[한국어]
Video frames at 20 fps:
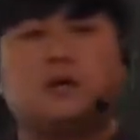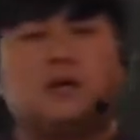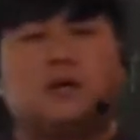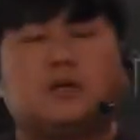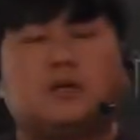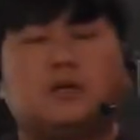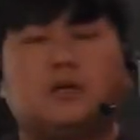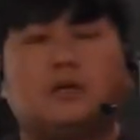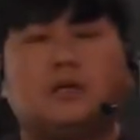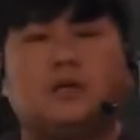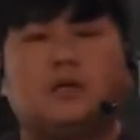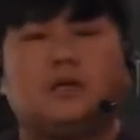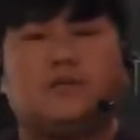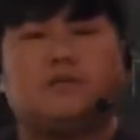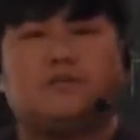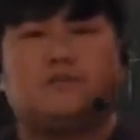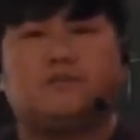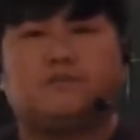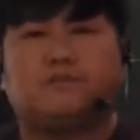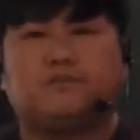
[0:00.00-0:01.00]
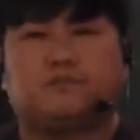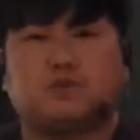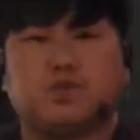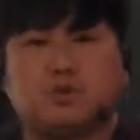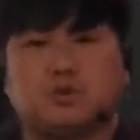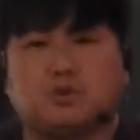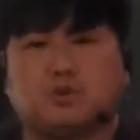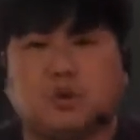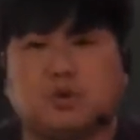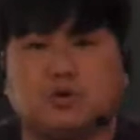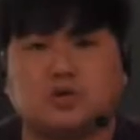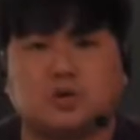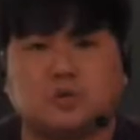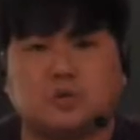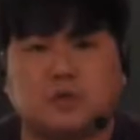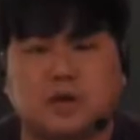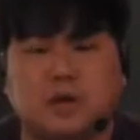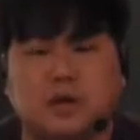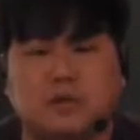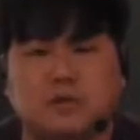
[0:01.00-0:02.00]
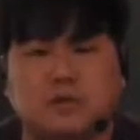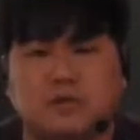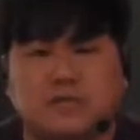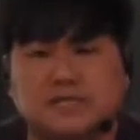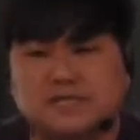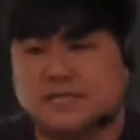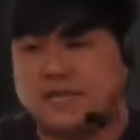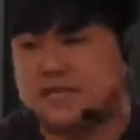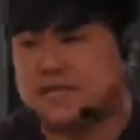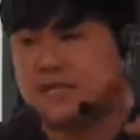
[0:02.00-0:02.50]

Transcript: 이 최후 통첩 게임을 쓰게 된